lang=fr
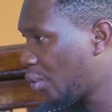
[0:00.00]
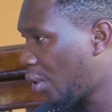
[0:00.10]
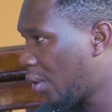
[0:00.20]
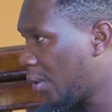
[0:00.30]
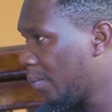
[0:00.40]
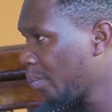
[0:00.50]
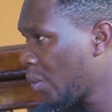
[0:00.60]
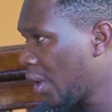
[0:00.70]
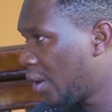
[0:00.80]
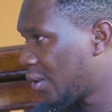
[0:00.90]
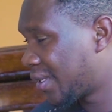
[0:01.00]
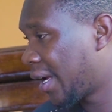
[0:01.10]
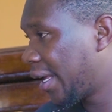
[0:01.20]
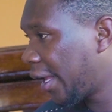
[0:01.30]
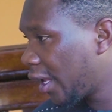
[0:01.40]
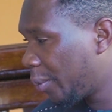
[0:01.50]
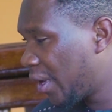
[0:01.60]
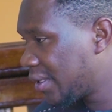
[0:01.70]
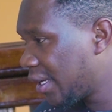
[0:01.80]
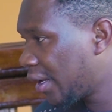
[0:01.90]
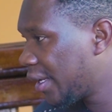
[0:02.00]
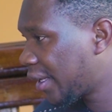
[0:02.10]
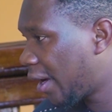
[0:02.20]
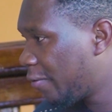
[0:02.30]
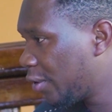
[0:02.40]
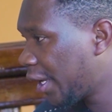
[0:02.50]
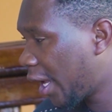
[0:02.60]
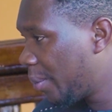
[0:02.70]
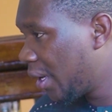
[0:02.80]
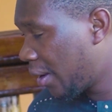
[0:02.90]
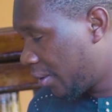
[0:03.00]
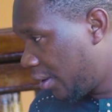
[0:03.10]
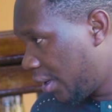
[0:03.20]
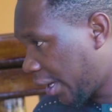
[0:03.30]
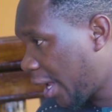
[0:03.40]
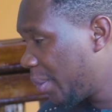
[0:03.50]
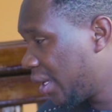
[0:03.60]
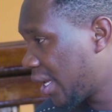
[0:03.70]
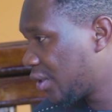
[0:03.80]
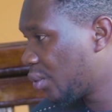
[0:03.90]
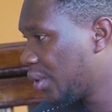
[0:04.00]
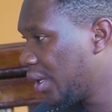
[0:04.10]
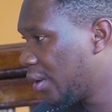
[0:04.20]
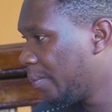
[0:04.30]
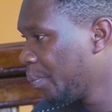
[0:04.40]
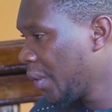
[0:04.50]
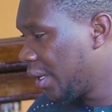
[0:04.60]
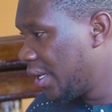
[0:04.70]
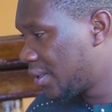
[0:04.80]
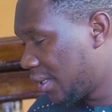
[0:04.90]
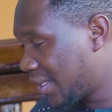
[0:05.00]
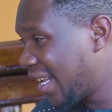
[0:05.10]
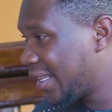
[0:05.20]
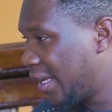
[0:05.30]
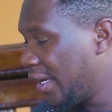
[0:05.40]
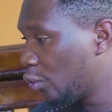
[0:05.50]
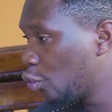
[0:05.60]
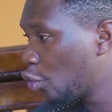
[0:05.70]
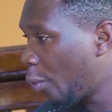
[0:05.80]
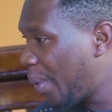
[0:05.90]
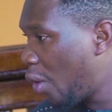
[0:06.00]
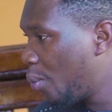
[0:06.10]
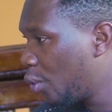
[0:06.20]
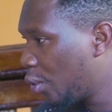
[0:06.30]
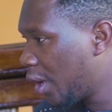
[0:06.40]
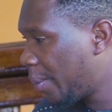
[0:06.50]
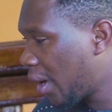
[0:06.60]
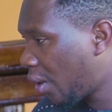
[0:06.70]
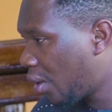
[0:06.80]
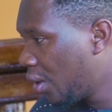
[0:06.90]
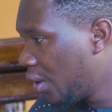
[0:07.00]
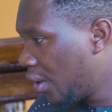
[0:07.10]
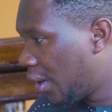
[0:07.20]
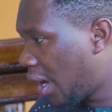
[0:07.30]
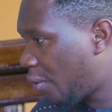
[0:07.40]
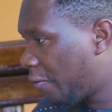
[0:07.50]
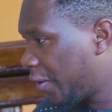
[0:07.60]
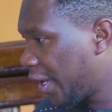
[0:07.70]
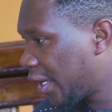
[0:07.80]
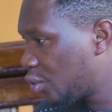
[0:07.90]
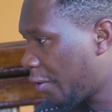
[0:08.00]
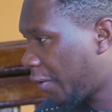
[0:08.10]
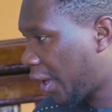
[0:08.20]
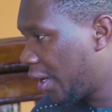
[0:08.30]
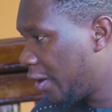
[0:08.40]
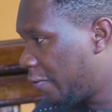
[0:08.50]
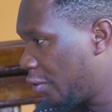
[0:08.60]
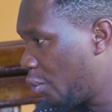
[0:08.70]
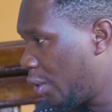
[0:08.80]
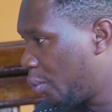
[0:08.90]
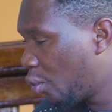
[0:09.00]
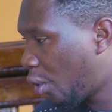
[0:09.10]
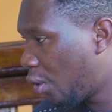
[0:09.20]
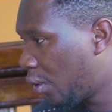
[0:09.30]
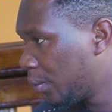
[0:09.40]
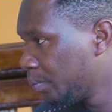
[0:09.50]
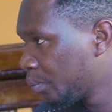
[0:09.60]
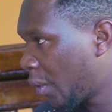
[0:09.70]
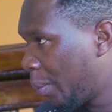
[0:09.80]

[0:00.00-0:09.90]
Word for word: pour s'enquérir, bien sûr, des travaux de, des réhabilitation de, de, ces stades qui n'est toujours pas homologué par la Confédération africaine de football pour